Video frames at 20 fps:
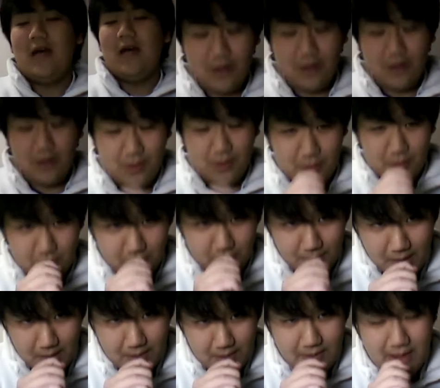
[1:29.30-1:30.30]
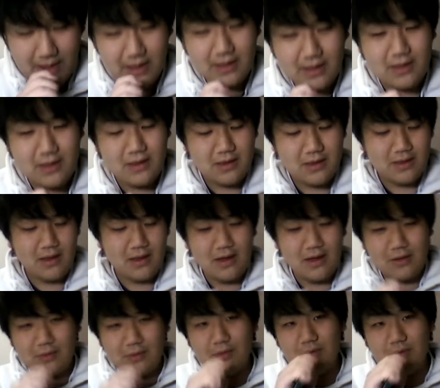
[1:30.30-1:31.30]
はい、どうも、こんばんは。
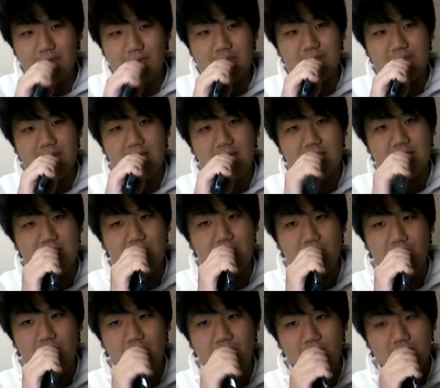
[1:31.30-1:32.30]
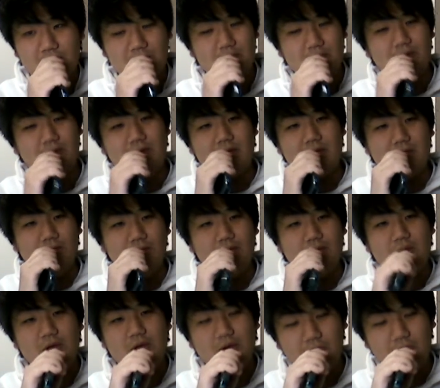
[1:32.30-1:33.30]
韓国の素晴らしさを、ちょっと日
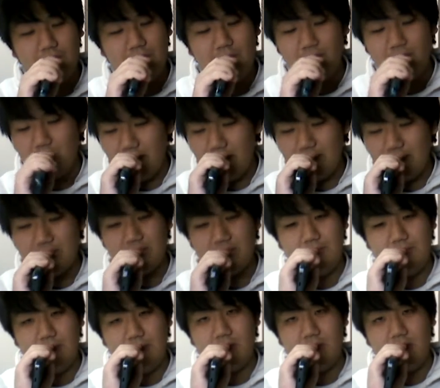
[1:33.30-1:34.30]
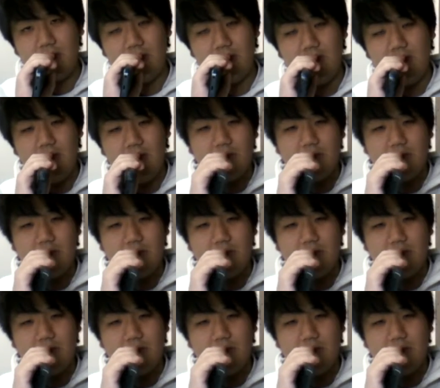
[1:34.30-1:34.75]
本に広めようと思います、今から。